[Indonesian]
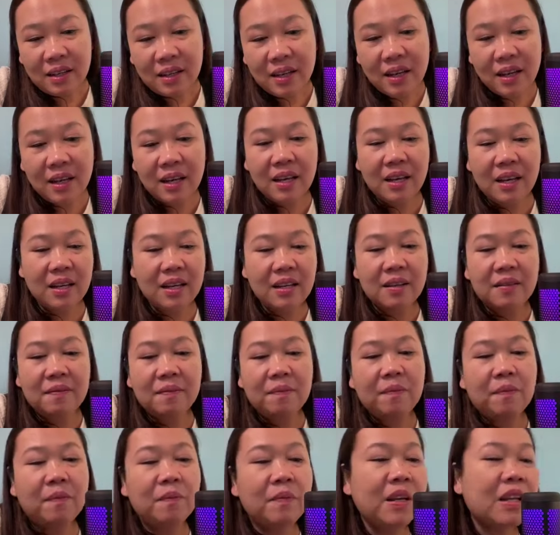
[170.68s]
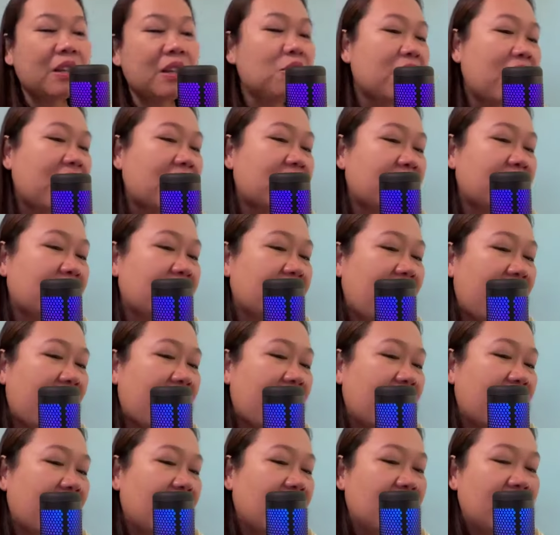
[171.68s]
Ah, itulah cinta
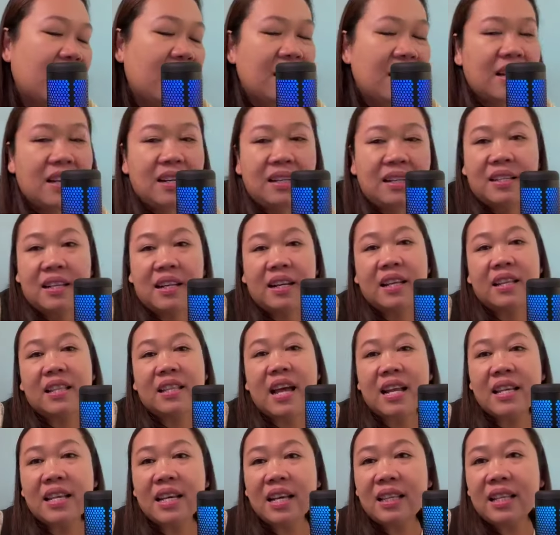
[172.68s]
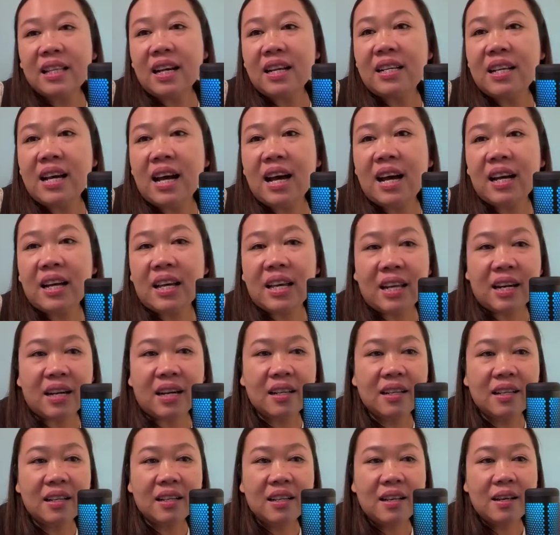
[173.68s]
ya. Ceritanya tiada akhir.
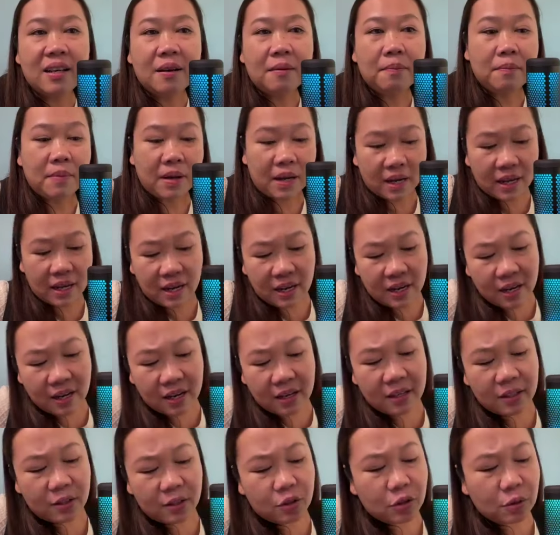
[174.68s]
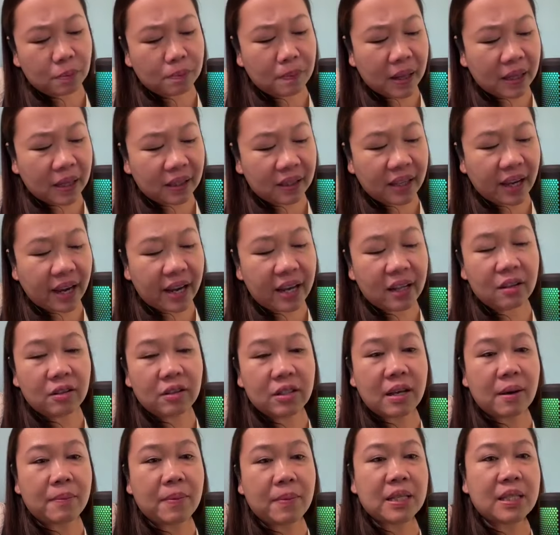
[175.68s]
Makanya Cut Patka itu
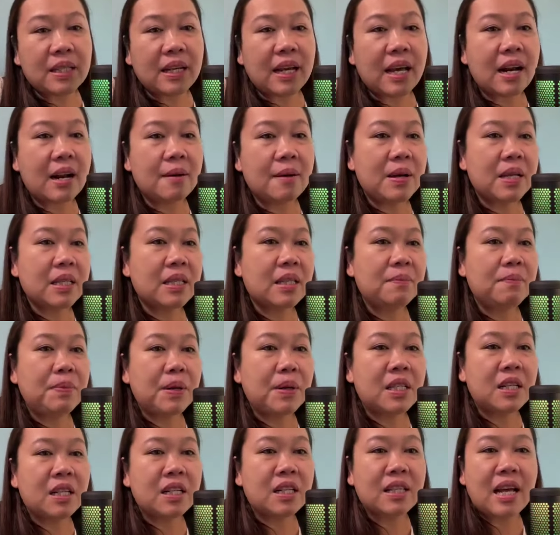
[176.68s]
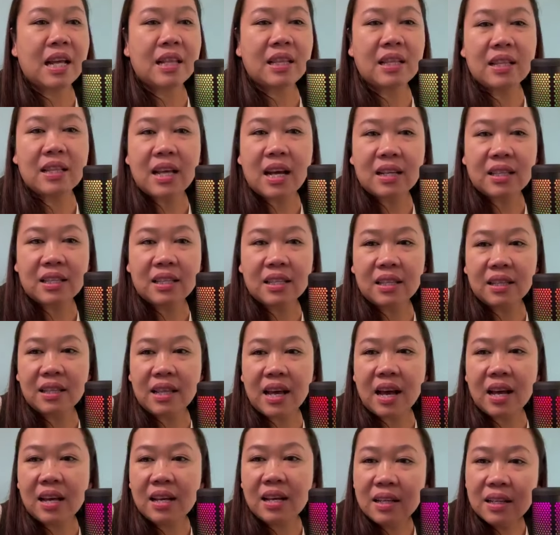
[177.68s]
sampai sekarang masih bercerita tentang
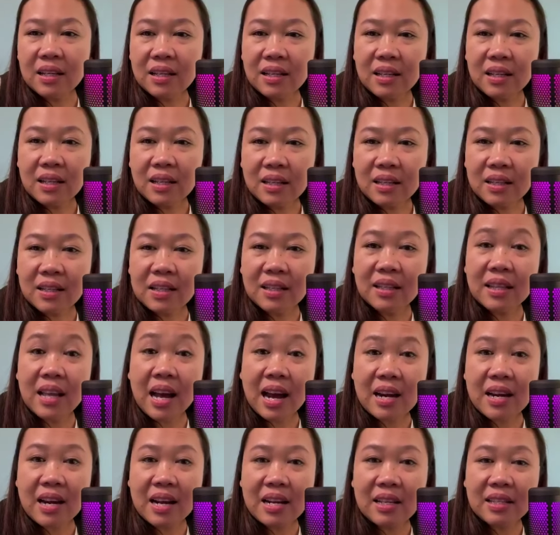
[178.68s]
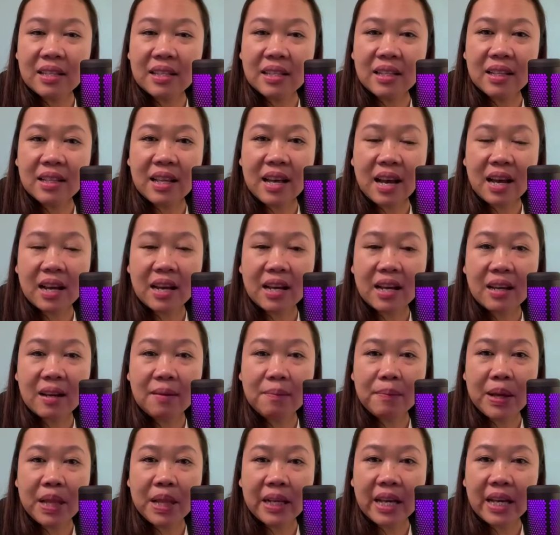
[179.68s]
cinta. Cinta dan cinta,
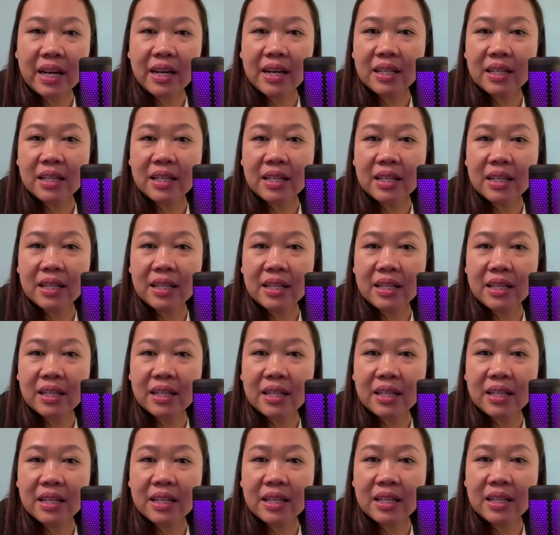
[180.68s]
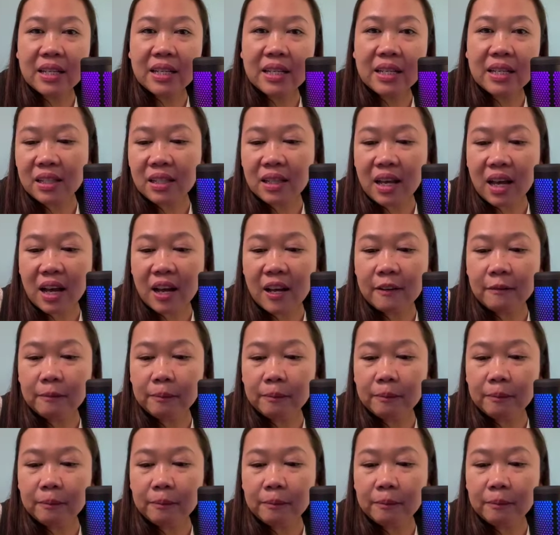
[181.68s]
Bel tai kucing cinta-cintaan.